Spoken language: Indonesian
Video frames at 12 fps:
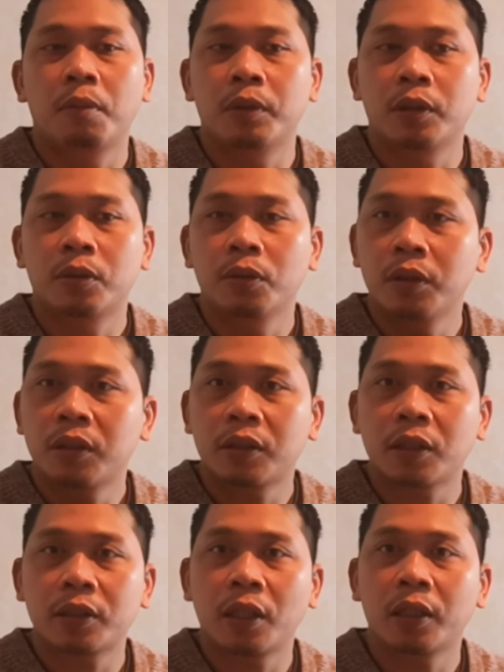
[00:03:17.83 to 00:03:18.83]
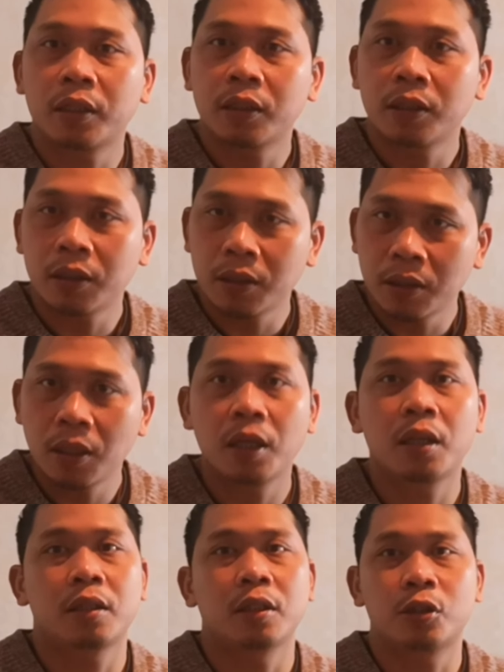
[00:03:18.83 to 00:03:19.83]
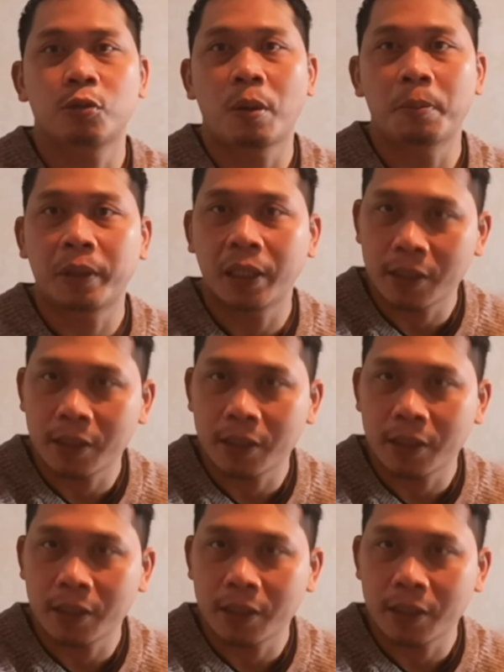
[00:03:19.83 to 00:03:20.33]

habis itu dites lagi di swab